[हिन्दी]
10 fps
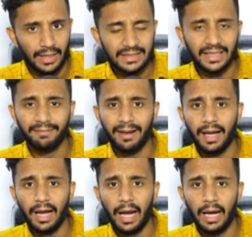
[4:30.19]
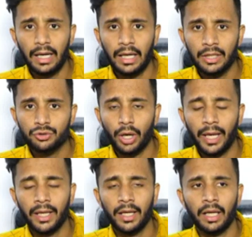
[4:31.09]
इसके अलावा जो
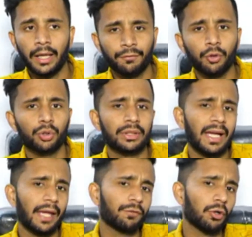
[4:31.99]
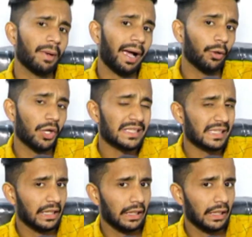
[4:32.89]
आईफोन होते हैं आईफोन में एस